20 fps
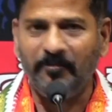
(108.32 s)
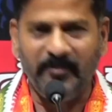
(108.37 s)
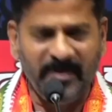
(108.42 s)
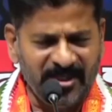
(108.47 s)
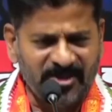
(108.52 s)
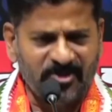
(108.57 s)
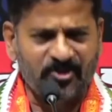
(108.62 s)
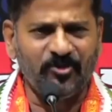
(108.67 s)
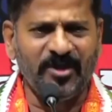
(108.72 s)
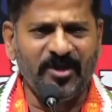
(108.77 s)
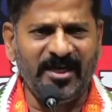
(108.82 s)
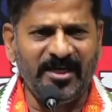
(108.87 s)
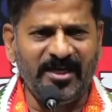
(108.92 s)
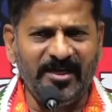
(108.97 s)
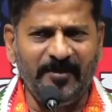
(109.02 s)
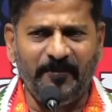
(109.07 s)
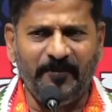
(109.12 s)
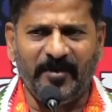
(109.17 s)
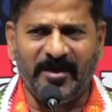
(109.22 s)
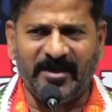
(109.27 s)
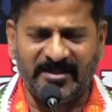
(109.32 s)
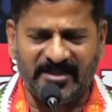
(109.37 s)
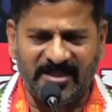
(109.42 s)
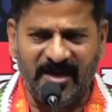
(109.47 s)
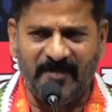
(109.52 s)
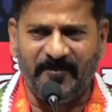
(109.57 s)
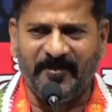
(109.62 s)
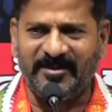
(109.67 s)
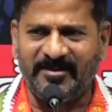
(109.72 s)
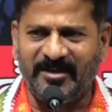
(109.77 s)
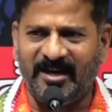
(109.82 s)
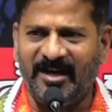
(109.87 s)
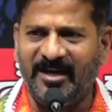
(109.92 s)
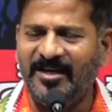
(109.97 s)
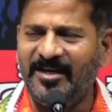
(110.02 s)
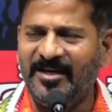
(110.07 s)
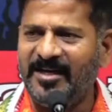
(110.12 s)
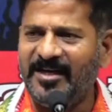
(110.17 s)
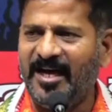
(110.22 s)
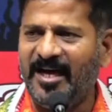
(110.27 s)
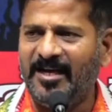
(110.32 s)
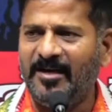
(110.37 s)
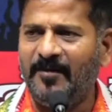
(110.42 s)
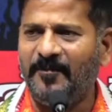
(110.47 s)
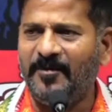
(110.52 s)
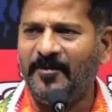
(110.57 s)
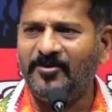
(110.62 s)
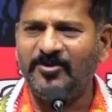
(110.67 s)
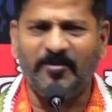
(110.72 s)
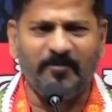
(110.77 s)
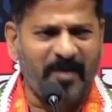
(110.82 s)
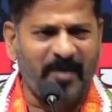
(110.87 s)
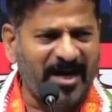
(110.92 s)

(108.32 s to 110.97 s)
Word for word: మీరు చూడండి ప్రశ్నపత్రాల లీక్ అయినప్పటి నుంచి